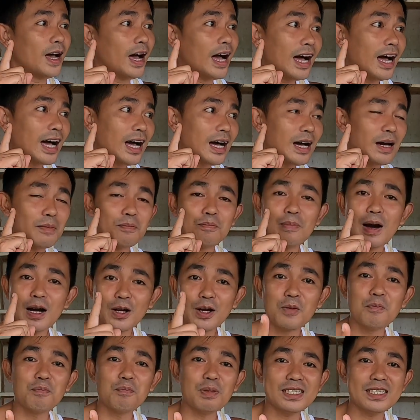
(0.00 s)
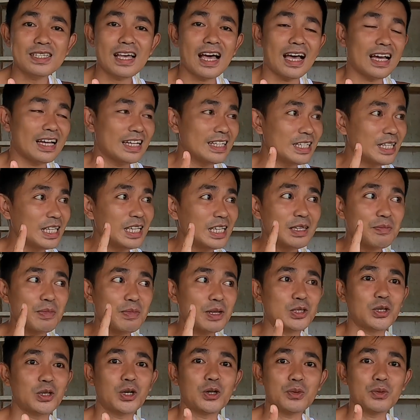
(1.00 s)
uh, bagong pisa ni
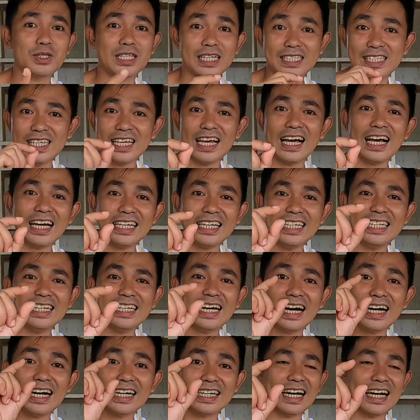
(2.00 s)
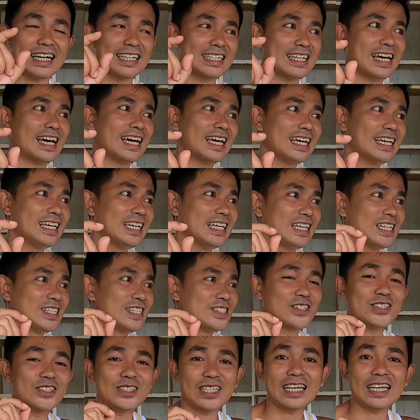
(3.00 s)
Victor Wood kasi nga kanina crack na.
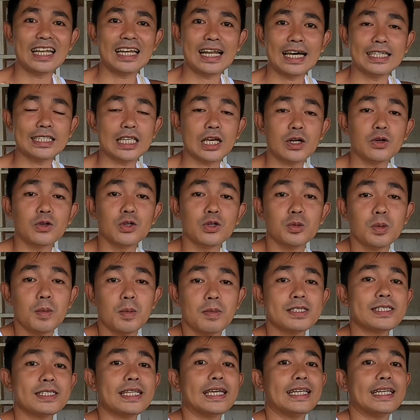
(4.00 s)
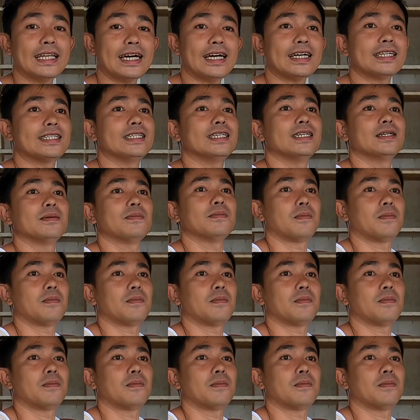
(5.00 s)
So tingnan natin kung lumabas na inakay.